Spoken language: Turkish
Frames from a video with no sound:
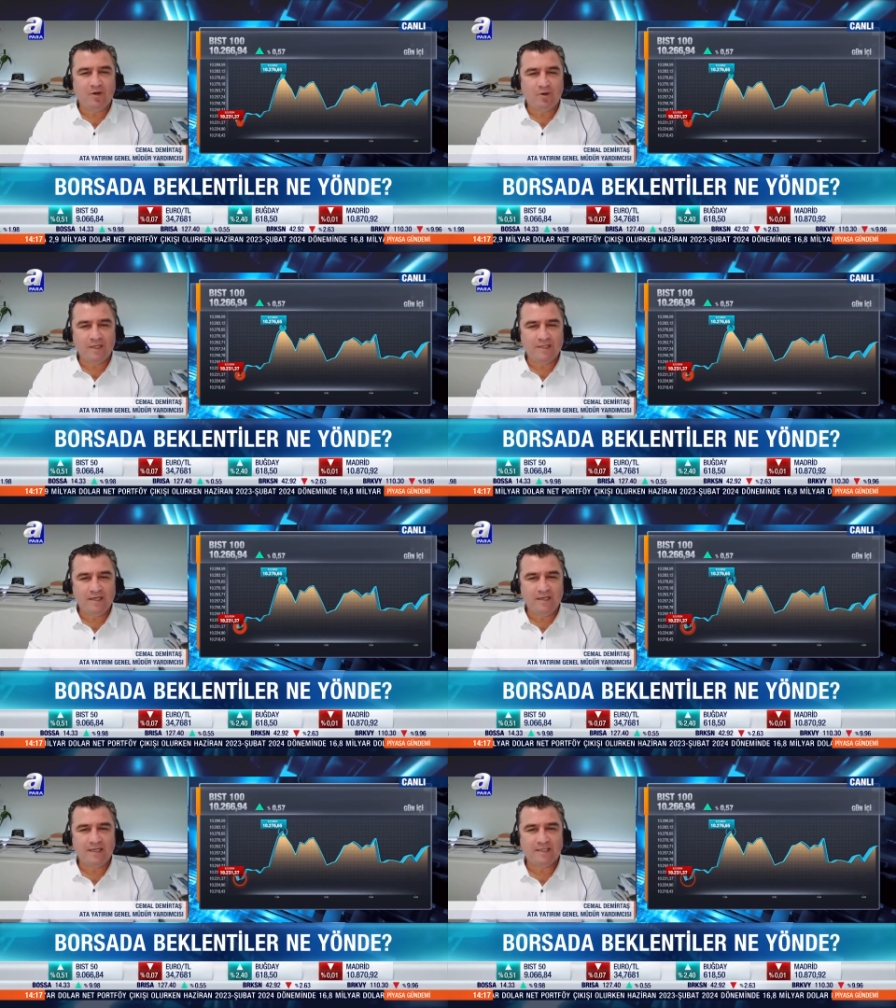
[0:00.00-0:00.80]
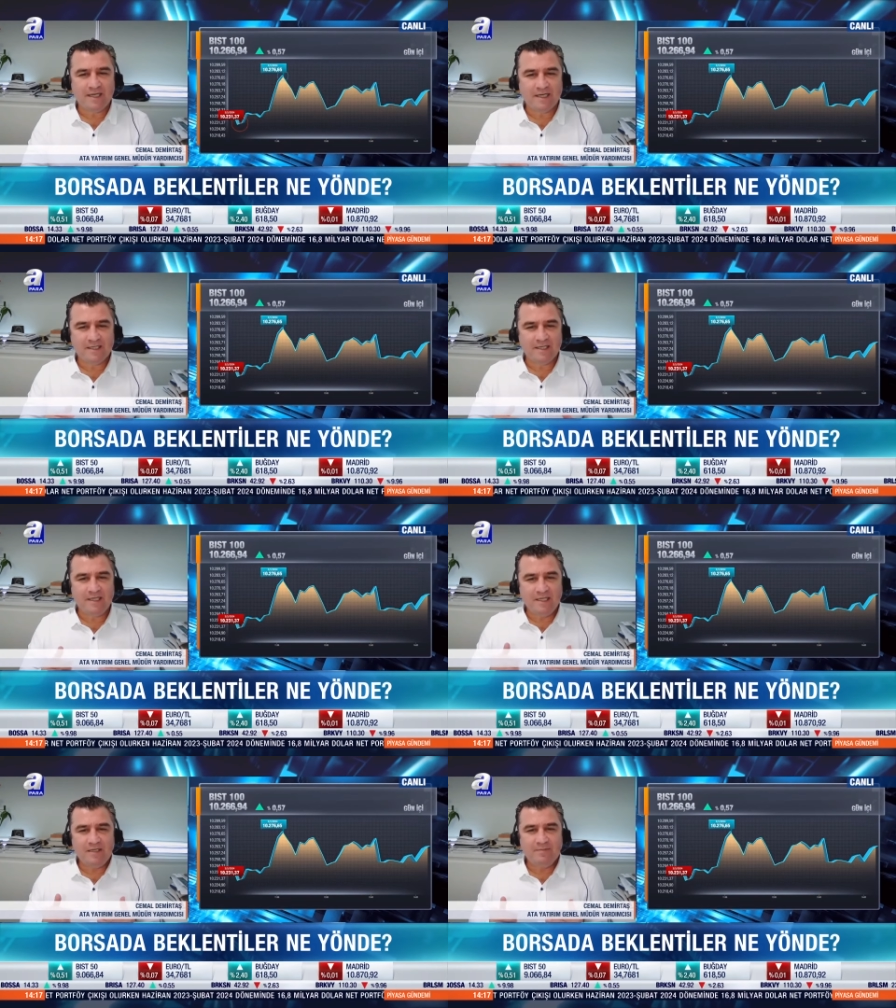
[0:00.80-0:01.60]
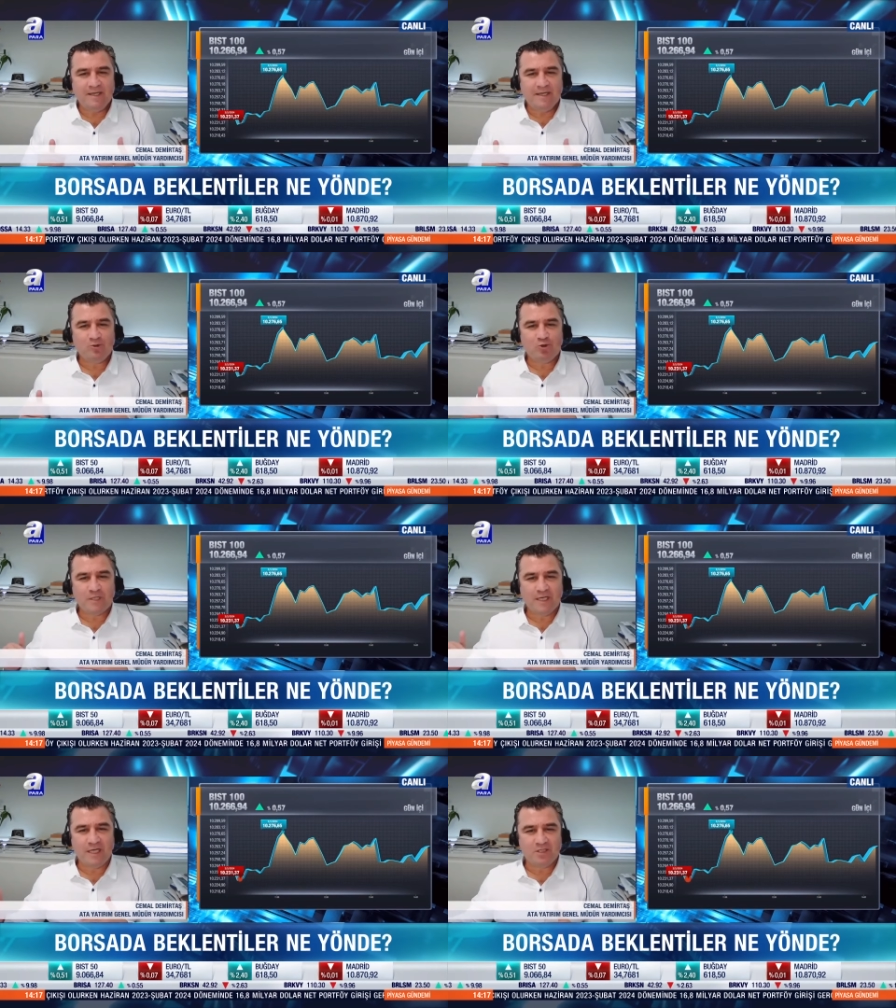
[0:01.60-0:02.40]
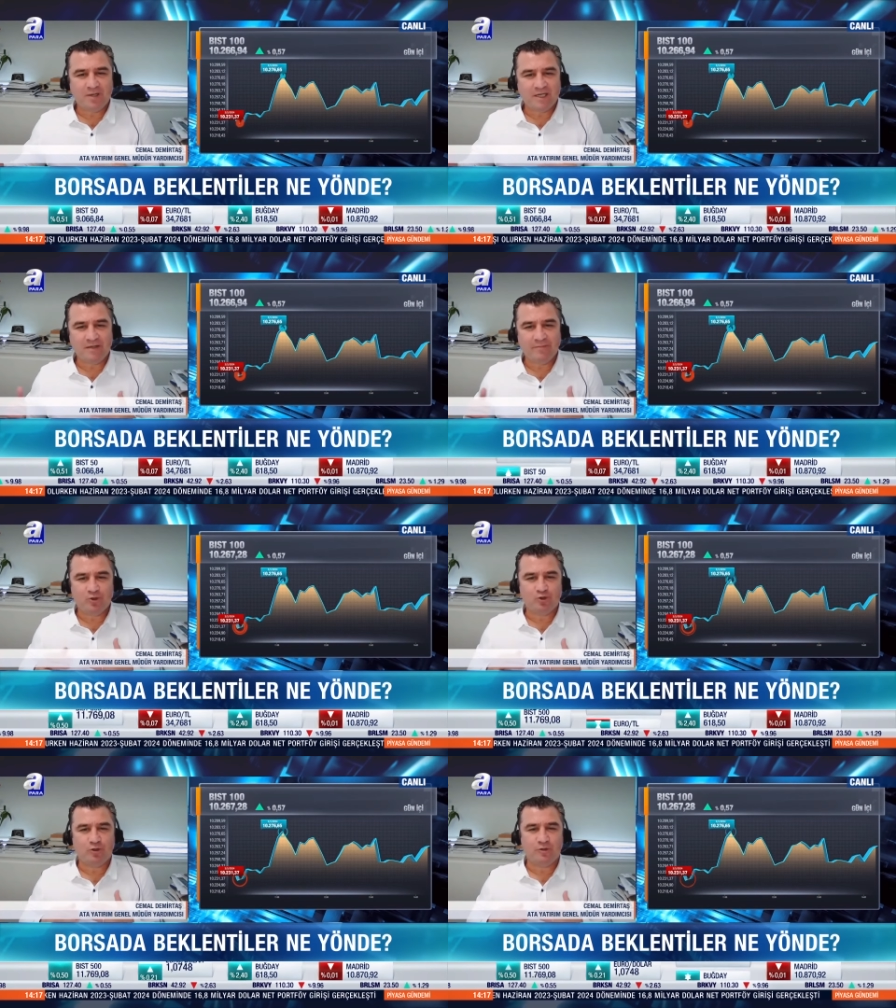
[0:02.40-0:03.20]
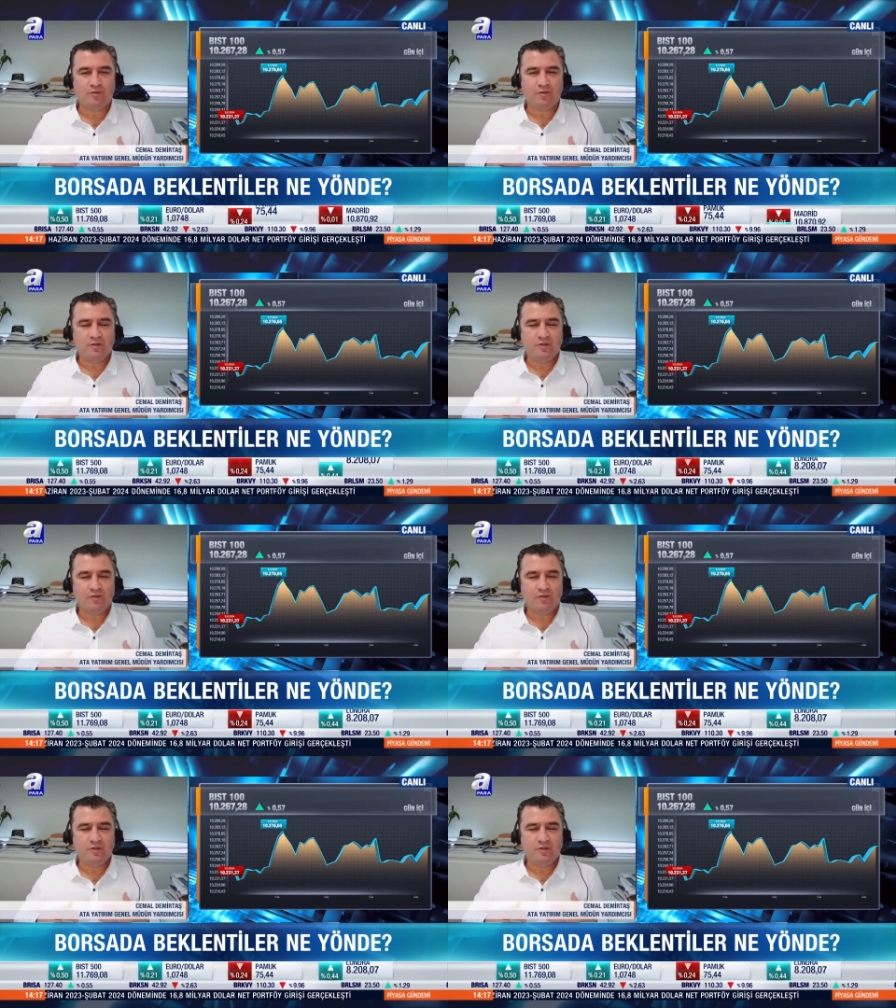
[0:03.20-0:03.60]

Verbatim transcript: O nedenle yeter ki iyi bir yere dükkan açmak gibi düşünün